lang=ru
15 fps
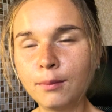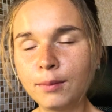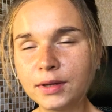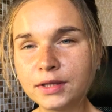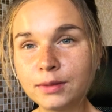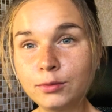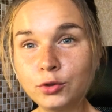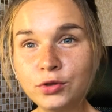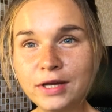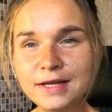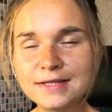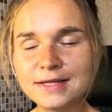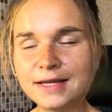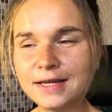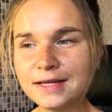
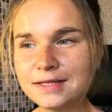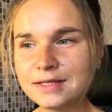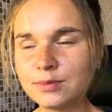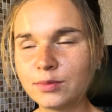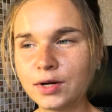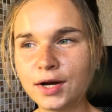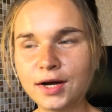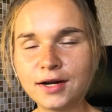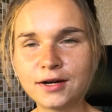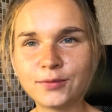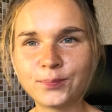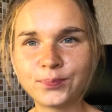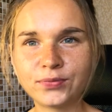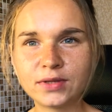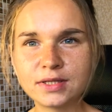Понаблюдай за этим, как
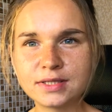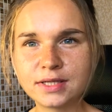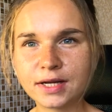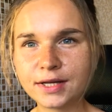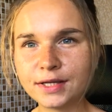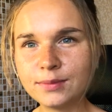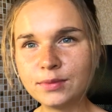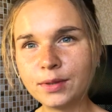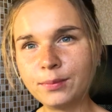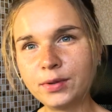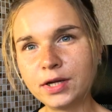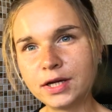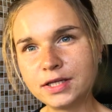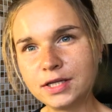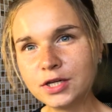за каким-то
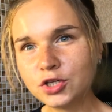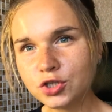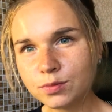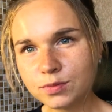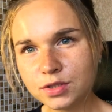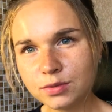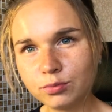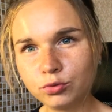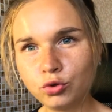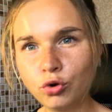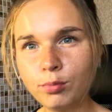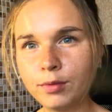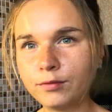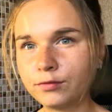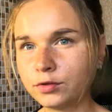приходящим
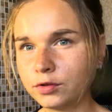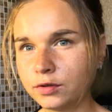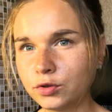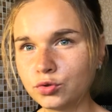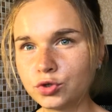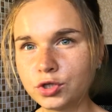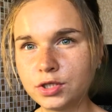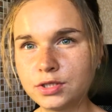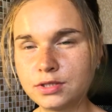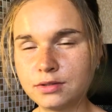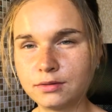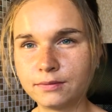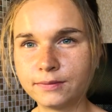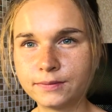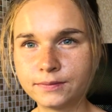симптомом в твою жизнь.